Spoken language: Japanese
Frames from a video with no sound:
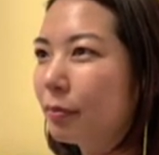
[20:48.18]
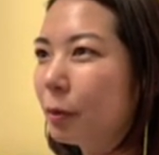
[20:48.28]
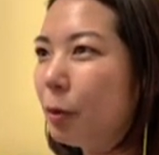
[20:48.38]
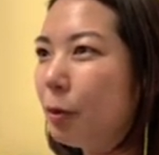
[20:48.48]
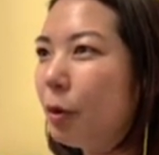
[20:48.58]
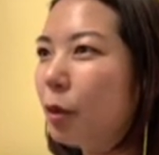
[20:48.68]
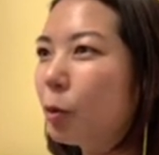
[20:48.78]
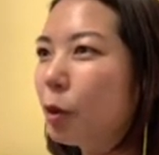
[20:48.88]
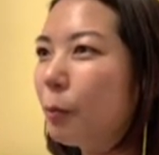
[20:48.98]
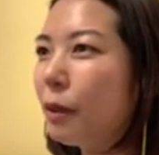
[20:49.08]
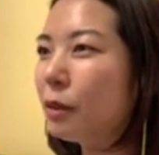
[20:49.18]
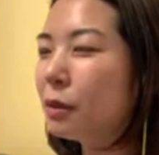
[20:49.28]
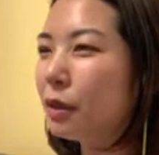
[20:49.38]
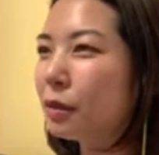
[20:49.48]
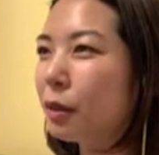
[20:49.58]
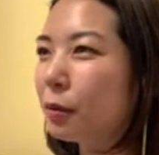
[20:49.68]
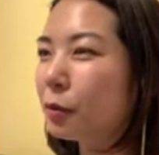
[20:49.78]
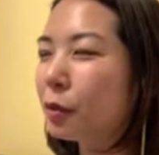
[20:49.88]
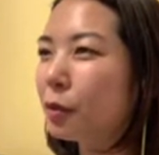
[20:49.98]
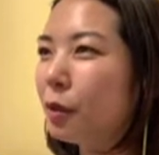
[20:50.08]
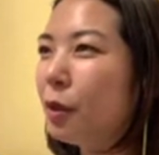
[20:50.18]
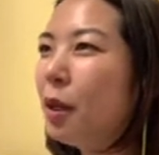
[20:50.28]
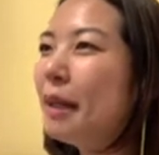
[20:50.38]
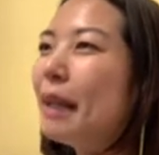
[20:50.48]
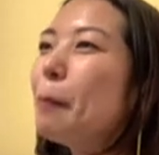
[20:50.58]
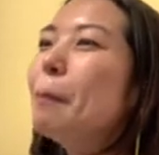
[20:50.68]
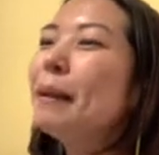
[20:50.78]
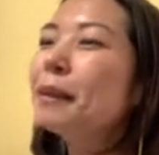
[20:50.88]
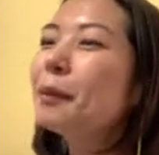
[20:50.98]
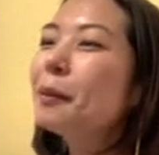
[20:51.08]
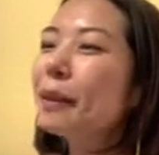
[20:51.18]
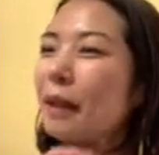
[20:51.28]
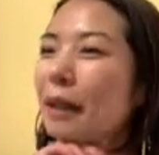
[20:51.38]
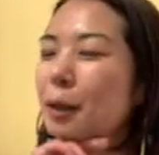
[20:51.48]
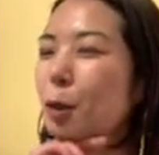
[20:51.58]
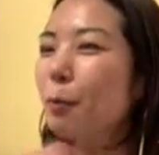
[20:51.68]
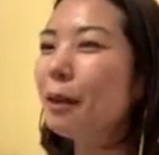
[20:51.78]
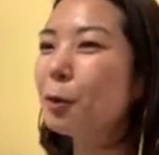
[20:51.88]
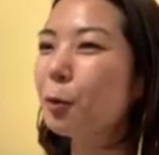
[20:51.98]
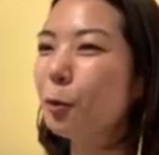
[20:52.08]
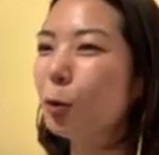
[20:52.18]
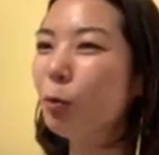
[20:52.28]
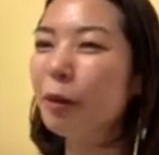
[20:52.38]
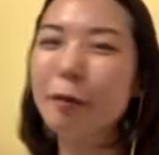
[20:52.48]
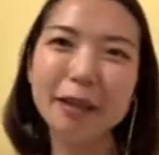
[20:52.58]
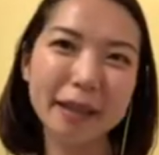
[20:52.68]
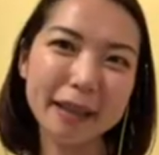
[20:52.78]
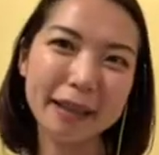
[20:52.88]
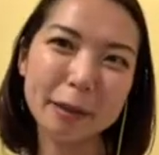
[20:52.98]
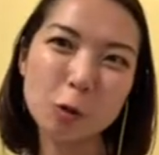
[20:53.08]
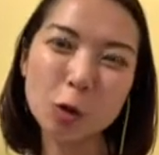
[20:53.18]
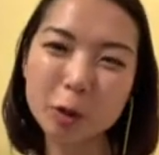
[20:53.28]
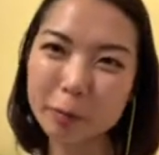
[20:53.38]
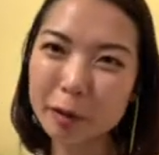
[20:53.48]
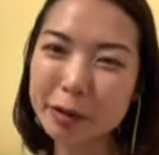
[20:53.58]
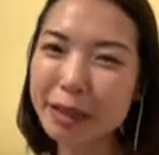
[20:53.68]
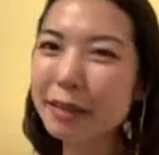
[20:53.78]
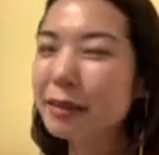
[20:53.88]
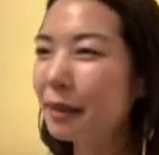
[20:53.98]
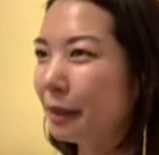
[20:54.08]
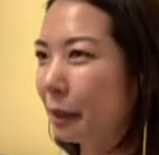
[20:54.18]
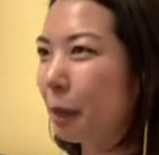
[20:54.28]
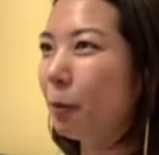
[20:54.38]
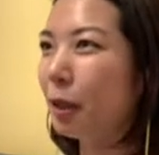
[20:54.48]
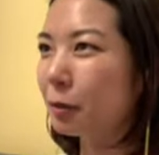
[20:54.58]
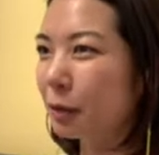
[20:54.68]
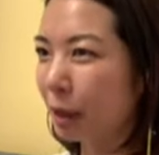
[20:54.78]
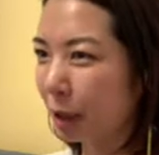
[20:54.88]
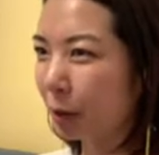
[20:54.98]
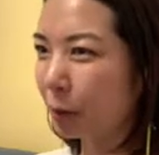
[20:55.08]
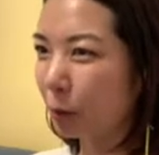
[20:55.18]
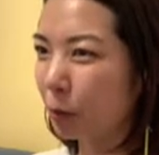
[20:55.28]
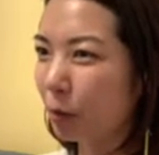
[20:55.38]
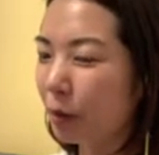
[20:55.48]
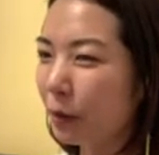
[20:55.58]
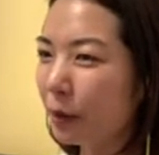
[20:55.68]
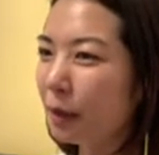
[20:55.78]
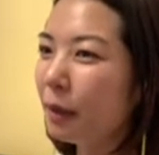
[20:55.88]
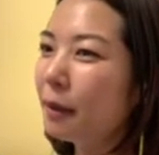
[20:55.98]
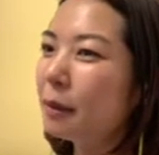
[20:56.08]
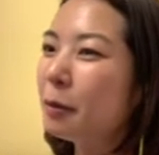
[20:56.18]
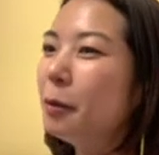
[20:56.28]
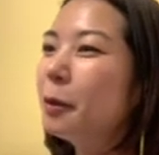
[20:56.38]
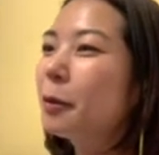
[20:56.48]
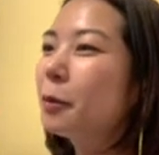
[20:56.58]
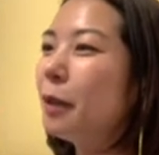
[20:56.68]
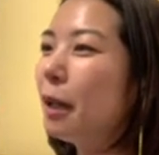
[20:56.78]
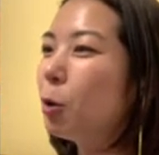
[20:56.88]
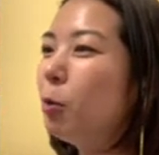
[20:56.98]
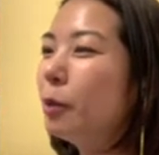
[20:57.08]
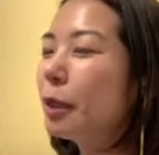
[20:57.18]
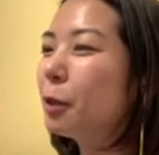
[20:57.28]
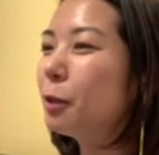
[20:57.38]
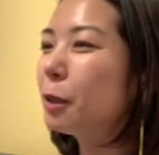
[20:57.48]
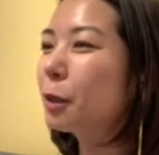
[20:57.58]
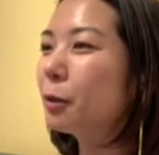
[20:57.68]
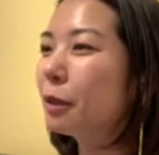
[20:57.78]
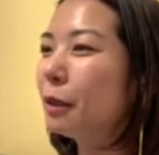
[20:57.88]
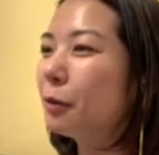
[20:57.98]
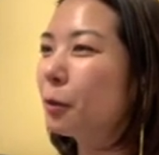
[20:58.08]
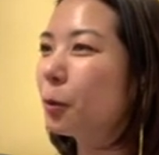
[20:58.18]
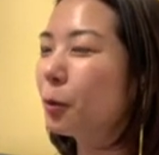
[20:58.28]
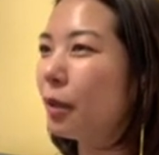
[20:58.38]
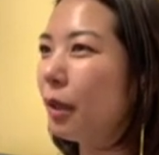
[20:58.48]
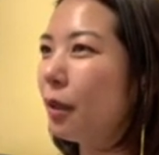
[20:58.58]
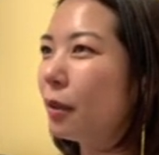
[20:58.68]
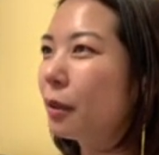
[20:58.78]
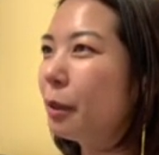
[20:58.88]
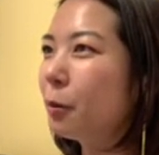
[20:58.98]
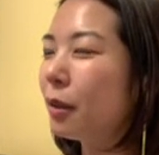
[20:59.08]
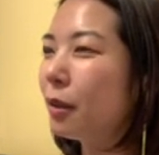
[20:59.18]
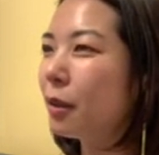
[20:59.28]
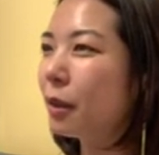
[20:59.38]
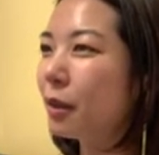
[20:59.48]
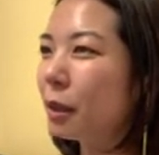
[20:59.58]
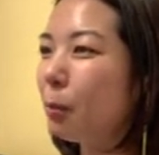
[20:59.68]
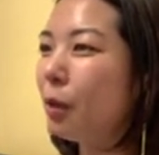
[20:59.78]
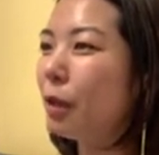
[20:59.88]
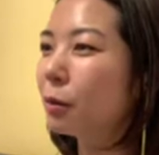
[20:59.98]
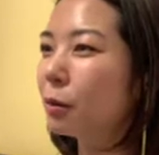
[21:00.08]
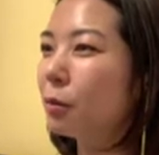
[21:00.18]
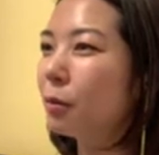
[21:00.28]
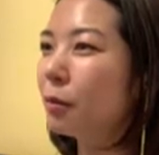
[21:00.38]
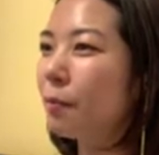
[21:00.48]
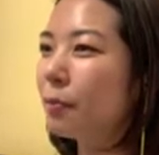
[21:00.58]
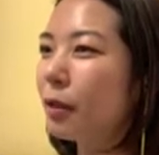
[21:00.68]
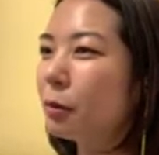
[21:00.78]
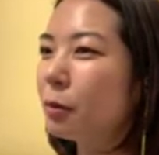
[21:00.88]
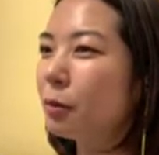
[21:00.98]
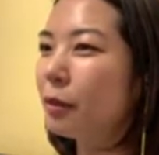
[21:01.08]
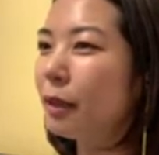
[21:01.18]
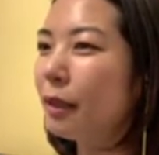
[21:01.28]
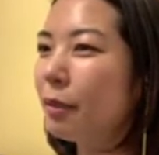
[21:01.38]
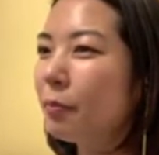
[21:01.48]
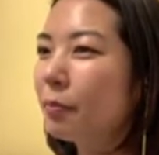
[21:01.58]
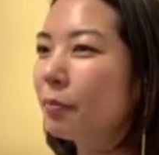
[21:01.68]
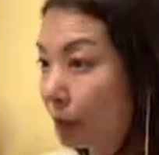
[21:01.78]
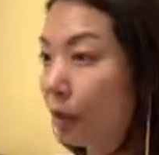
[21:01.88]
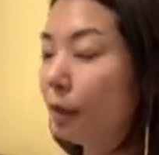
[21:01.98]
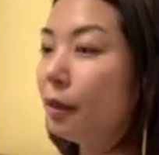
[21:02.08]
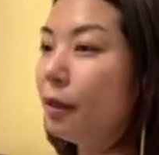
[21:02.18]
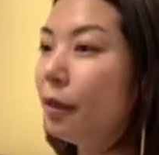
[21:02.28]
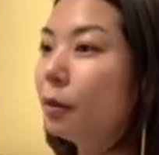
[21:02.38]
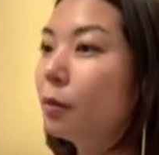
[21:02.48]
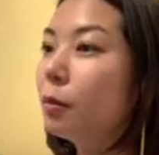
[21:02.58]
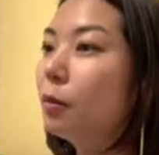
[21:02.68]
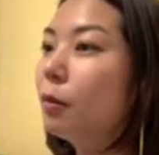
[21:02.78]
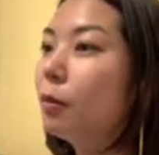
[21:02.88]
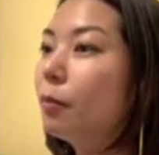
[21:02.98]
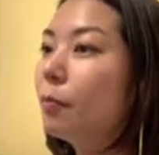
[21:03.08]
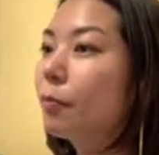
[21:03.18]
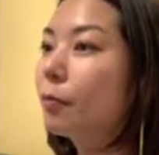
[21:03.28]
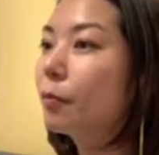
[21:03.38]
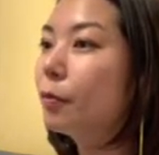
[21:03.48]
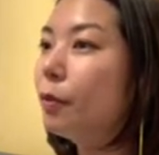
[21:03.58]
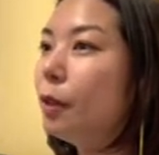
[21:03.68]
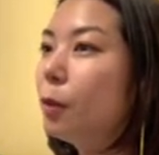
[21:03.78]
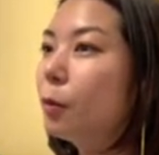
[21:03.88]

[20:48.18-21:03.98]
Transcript: ああ、これはパスタになるんや。やっぱりそうか、そばと米は穀物扱いでもあるんや、きっと。そういうことか、小麦と一緒っていうことかっていう考え方もあると。なるほどね。稲と肉